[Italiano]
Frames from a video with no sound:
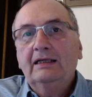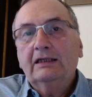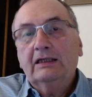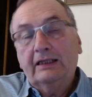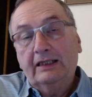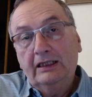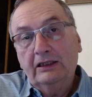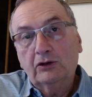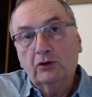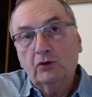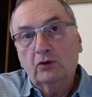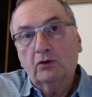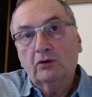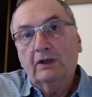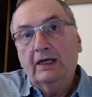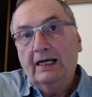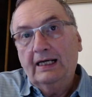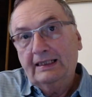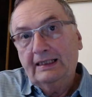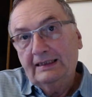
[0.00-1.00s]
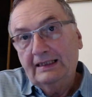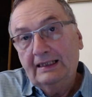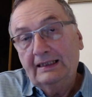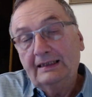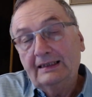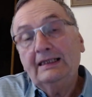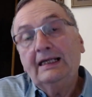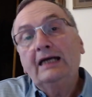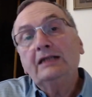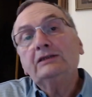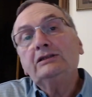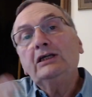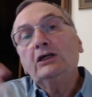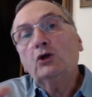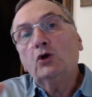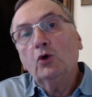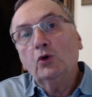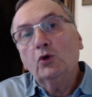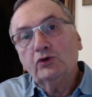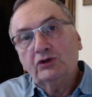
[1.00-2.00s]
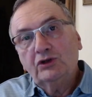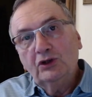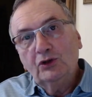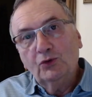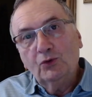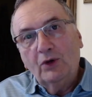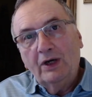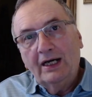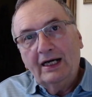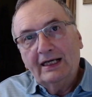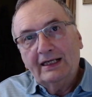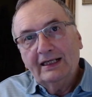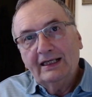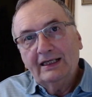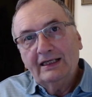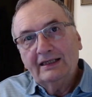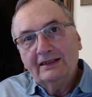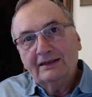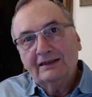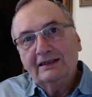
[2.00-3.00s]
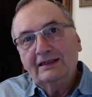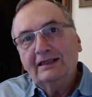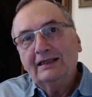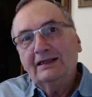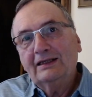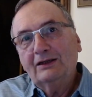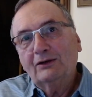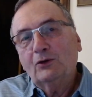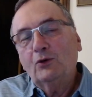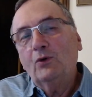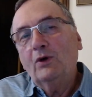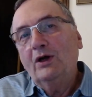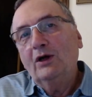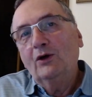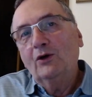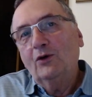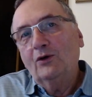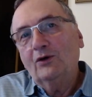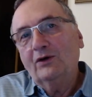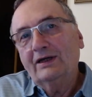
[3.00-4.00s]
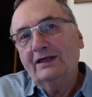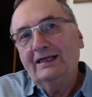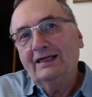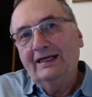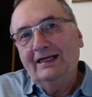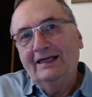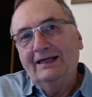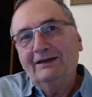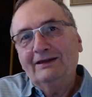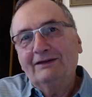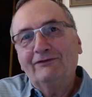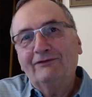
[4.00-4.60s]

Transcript: credono anche nell'aldilà di continuare quello che